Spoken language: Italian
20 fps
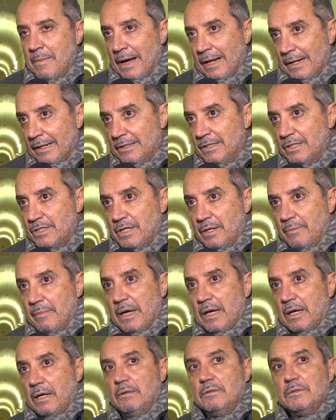Mare dice,
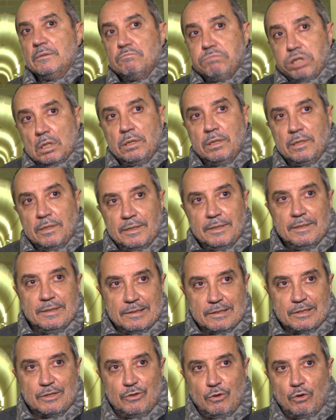beh,
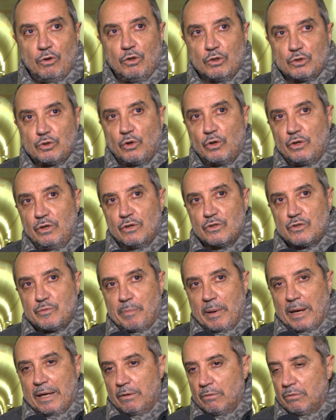non lo so, io
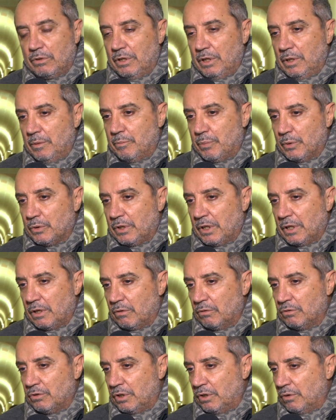spero di poter
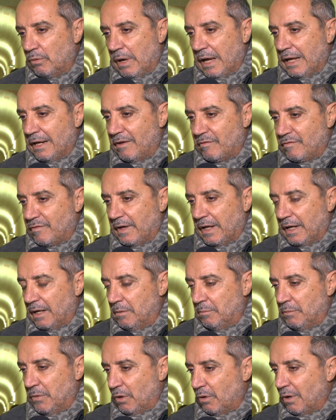continuare a fare
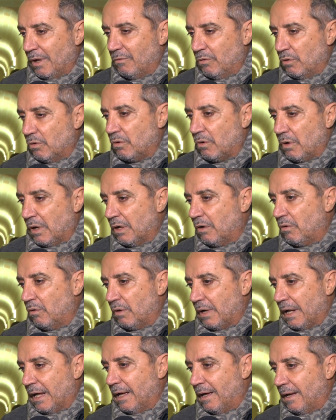il mio lavoro
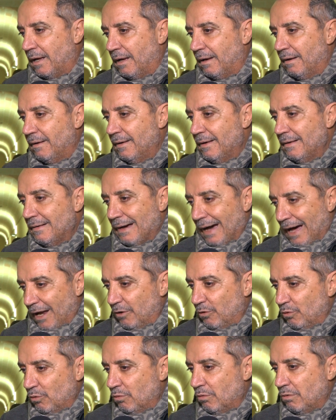ancora a
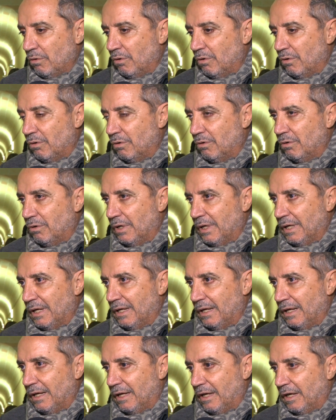lungo
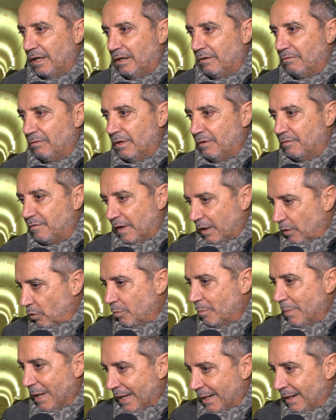e, e farlo
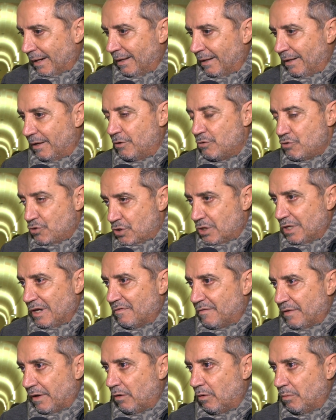bene, riuscire a
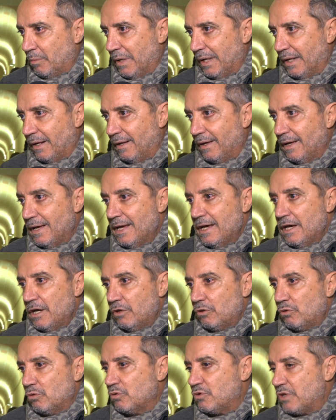farlo bene.
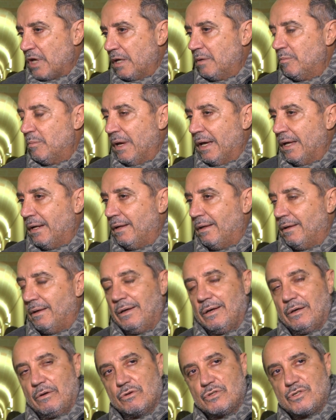Tu sai
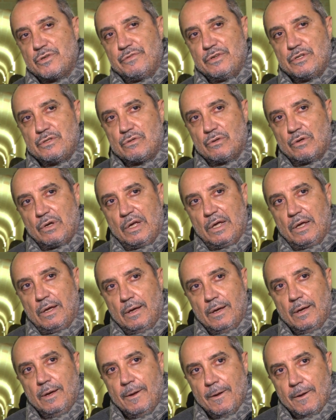bene, Crocifisso, che
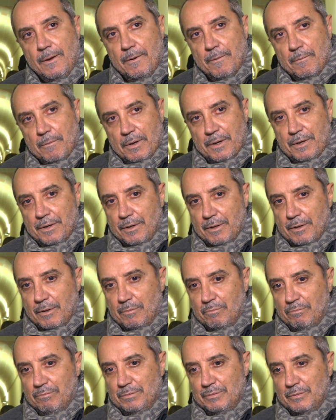eh,
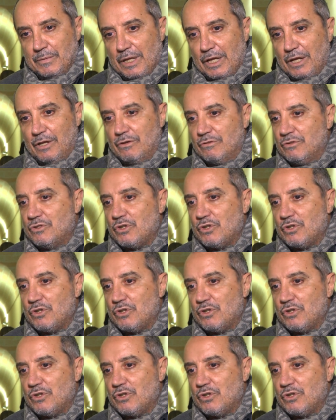il